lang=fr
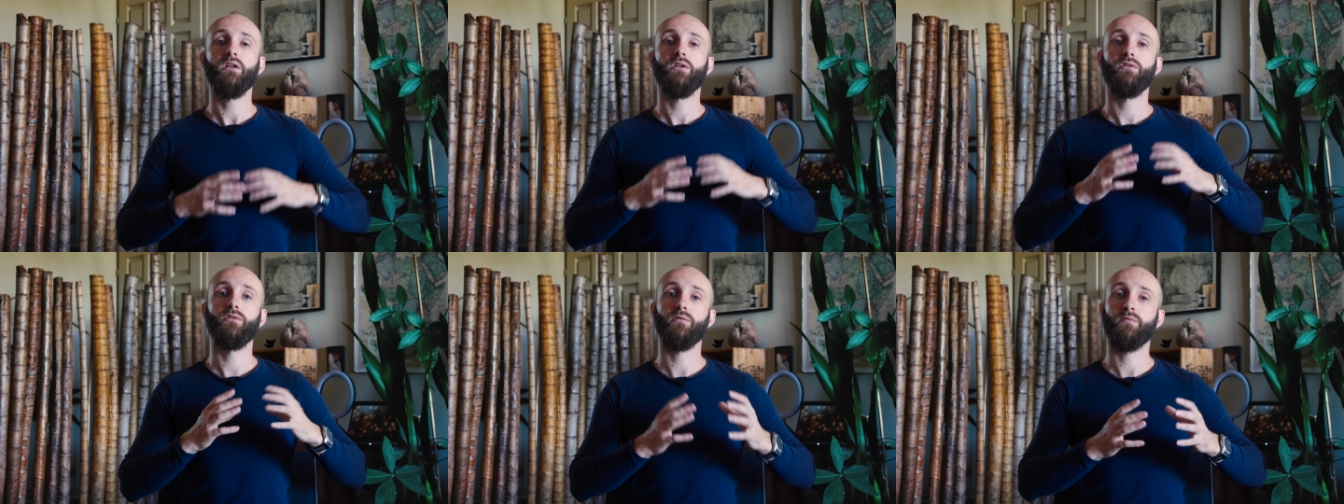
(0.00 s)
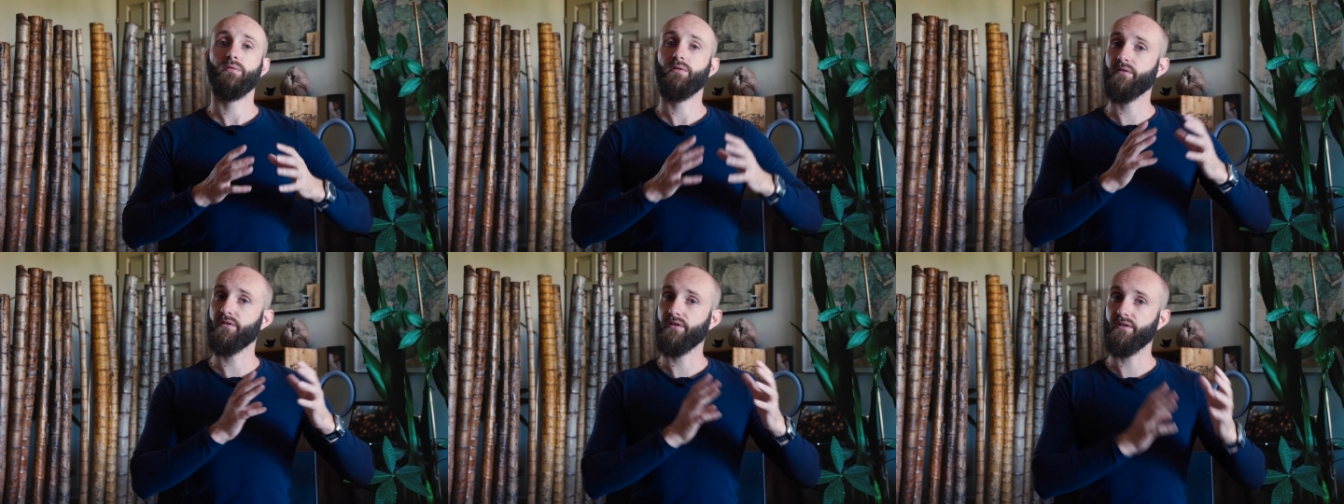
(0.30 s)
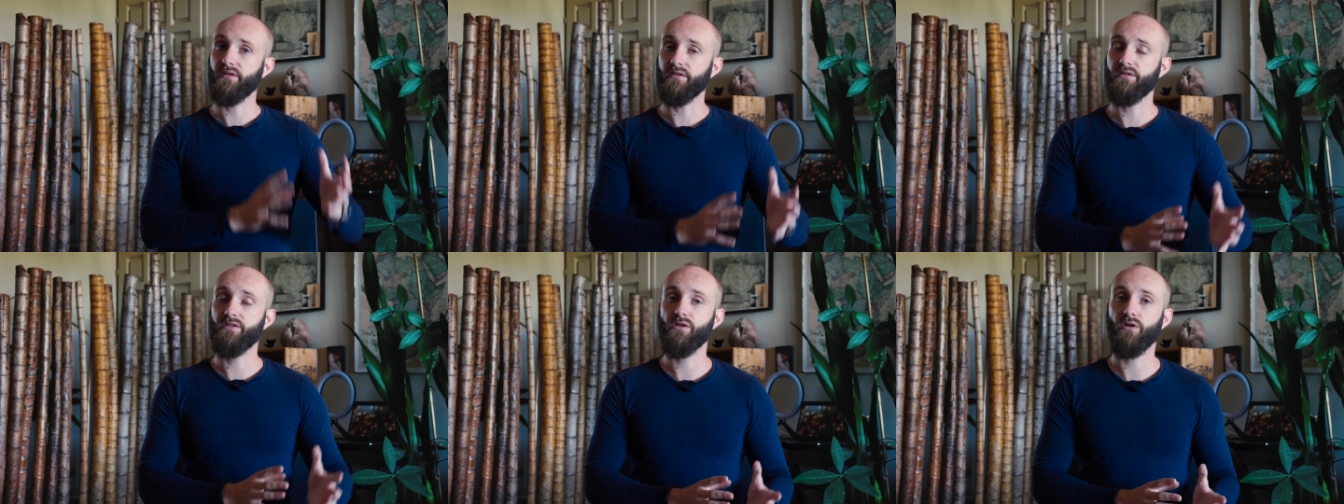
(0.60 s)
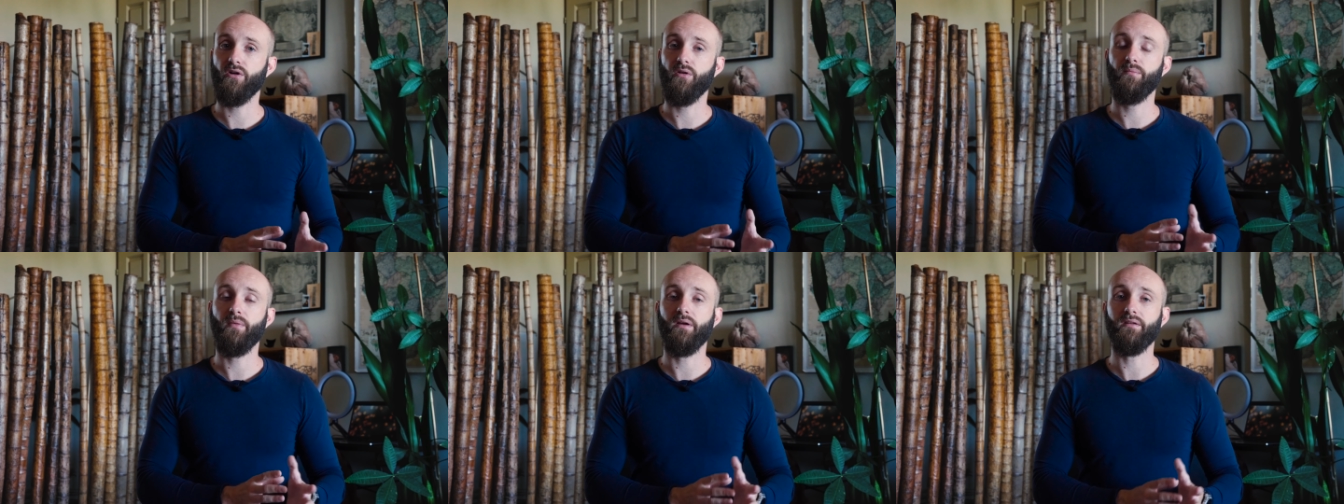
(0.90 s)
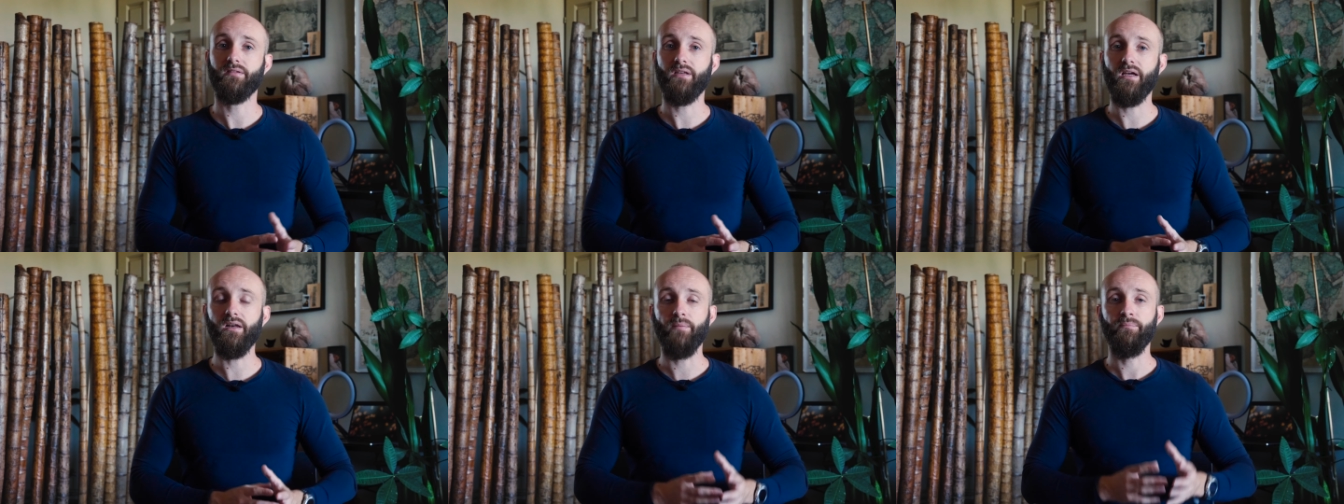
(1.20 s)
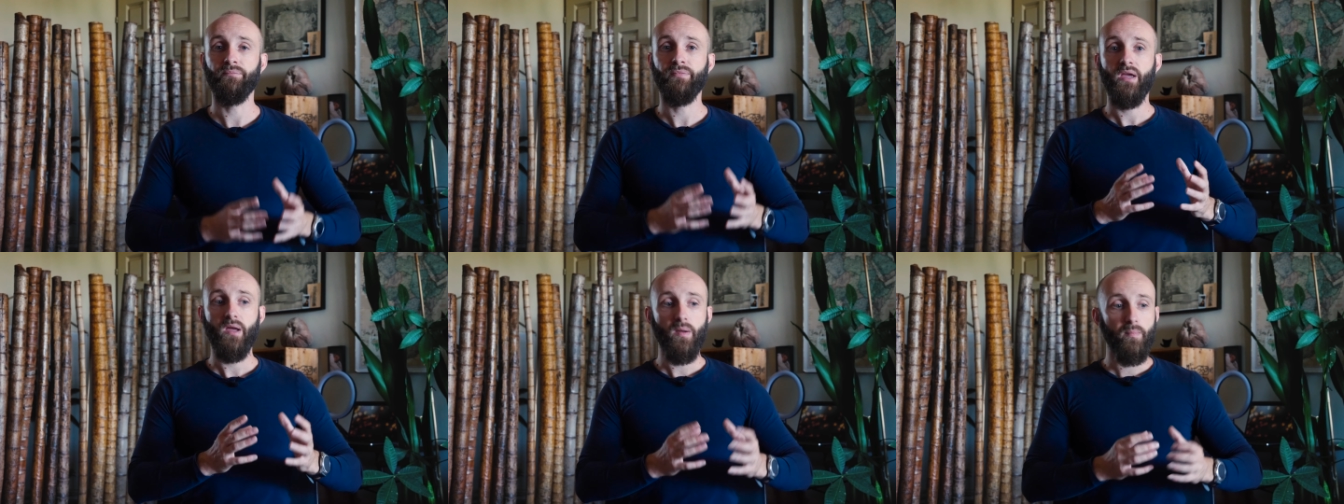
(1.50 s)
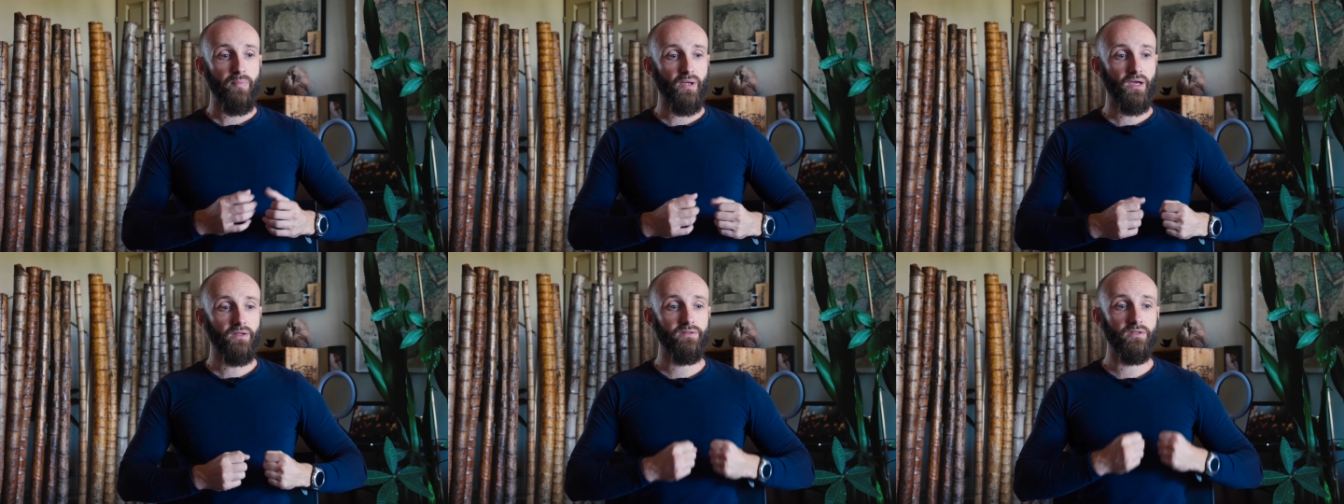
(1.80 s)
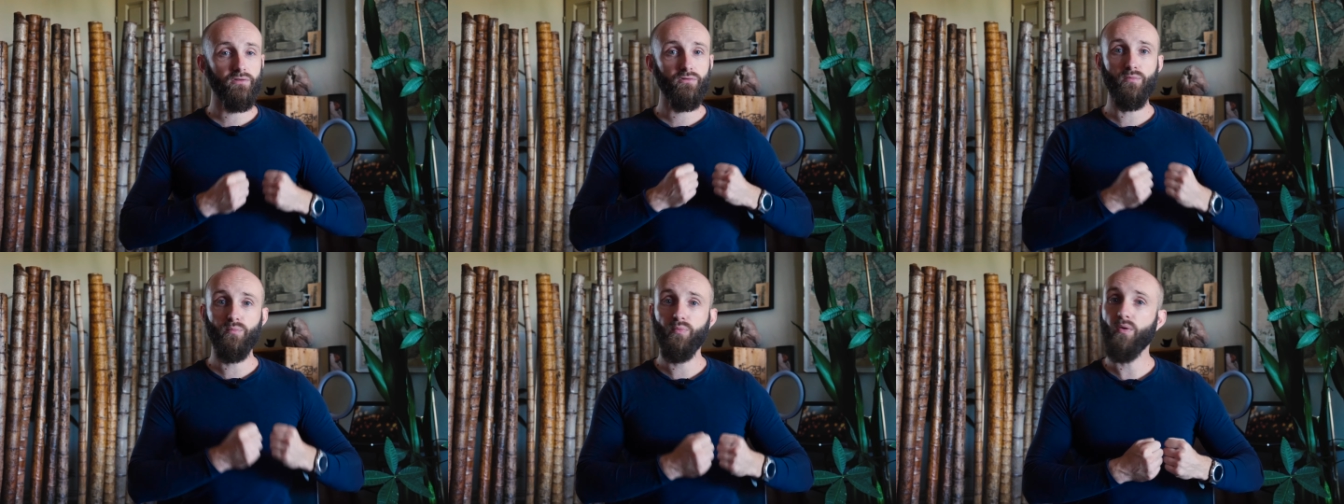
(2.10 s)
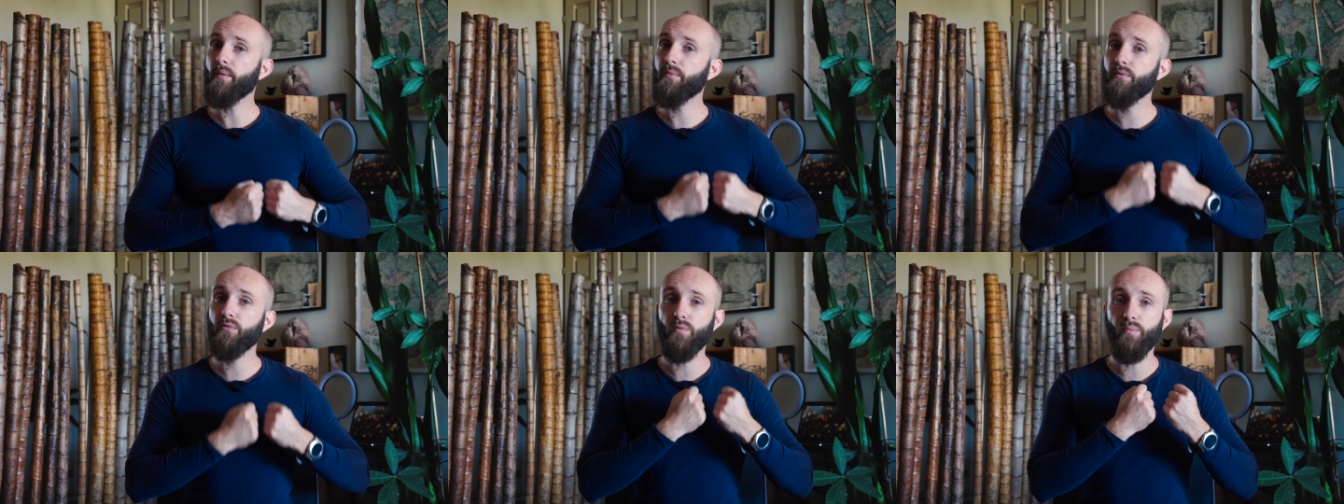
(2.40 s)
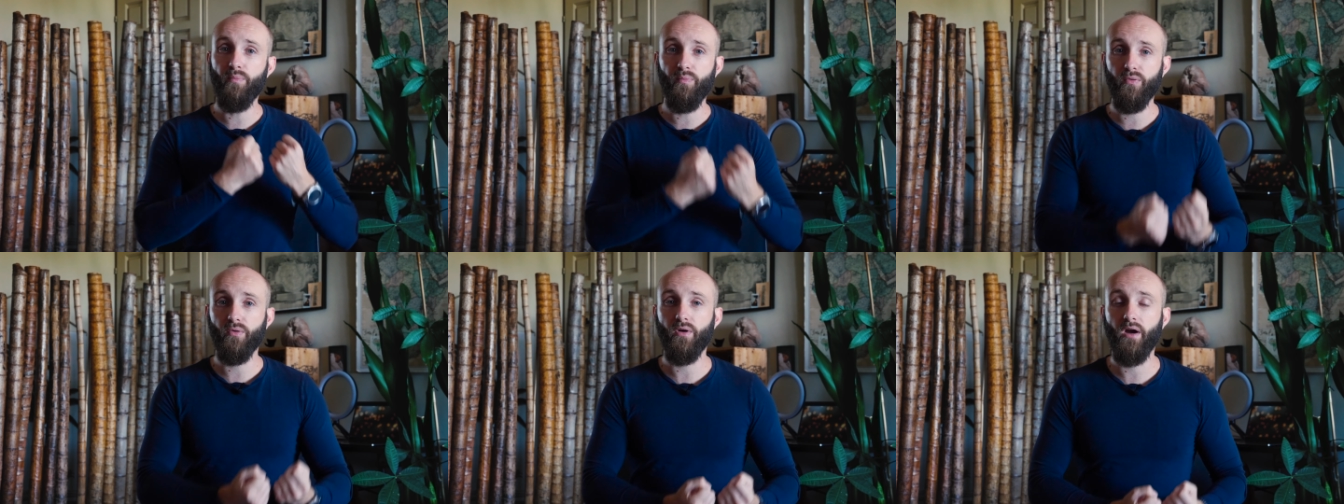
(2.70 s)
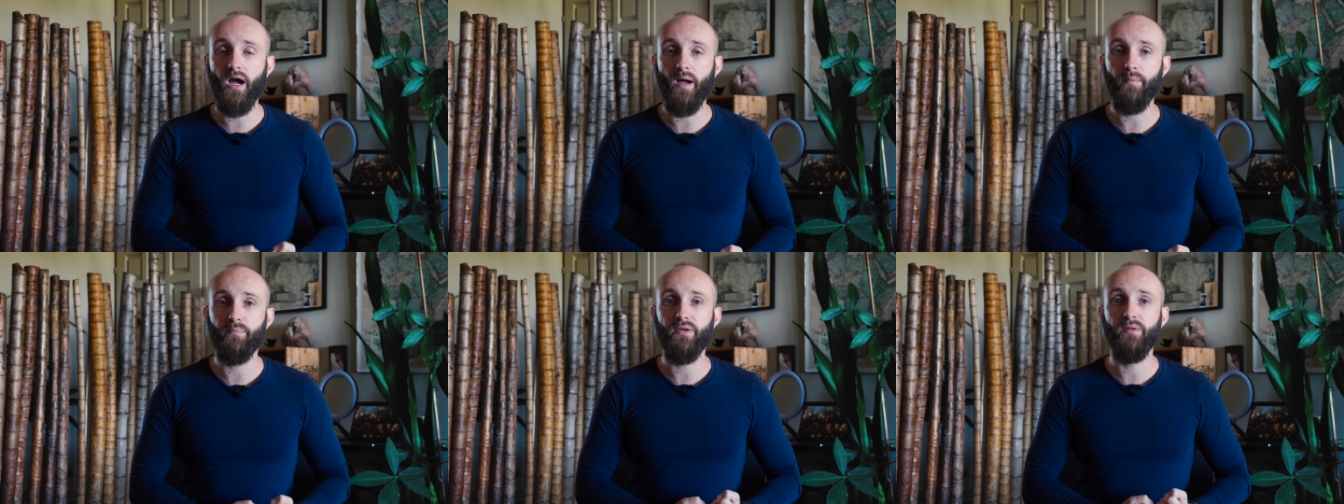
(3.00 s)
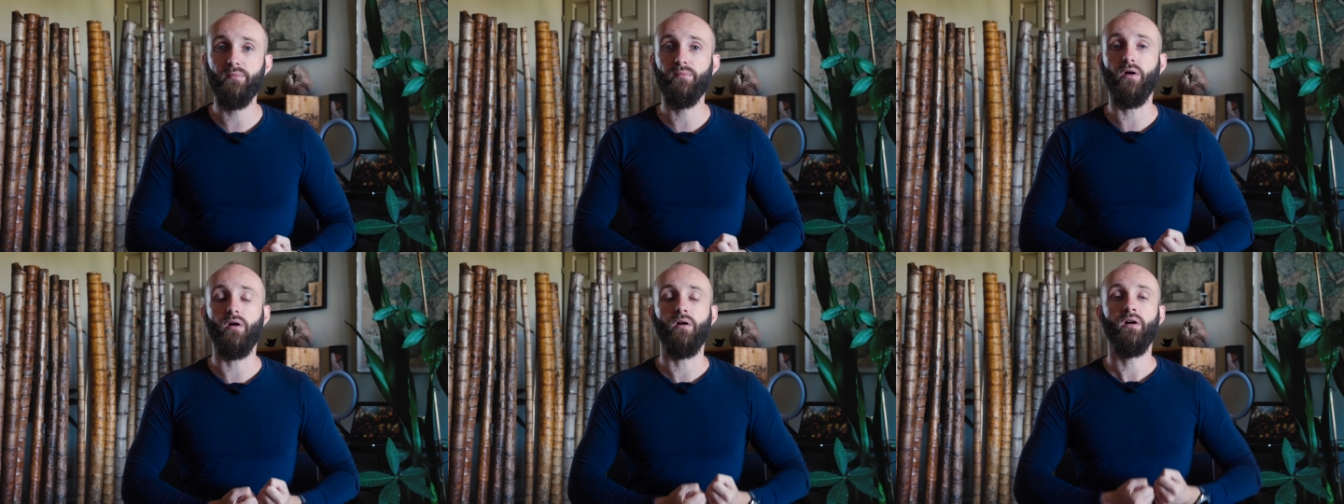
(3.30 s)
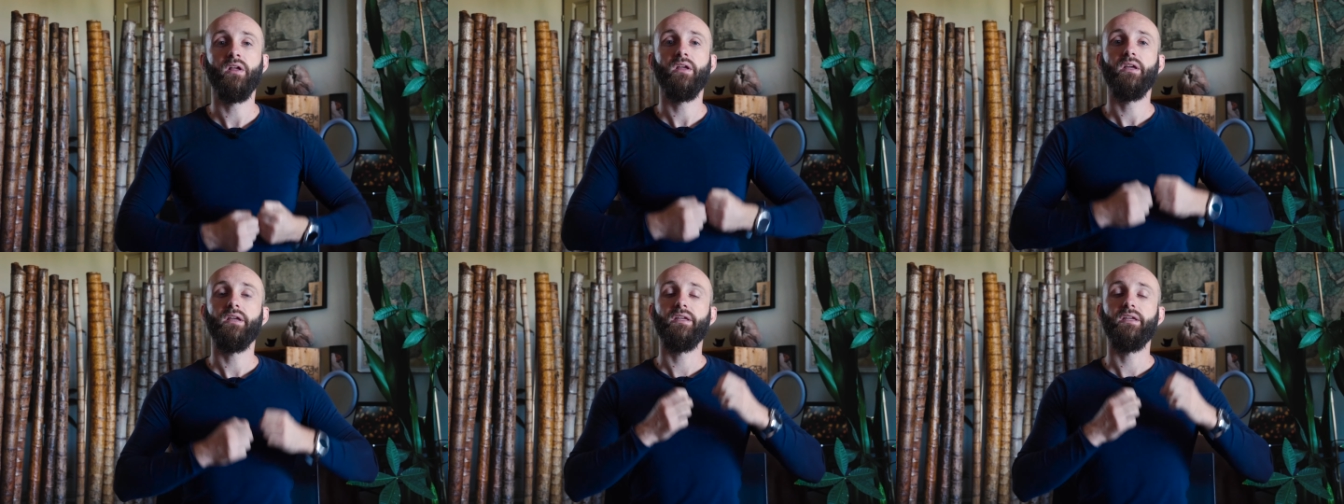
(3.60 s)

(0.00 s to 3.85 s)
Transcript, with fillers: donc parce que j'étais gérant de ma salle, perdaient du poids beaucoup plus rapidement.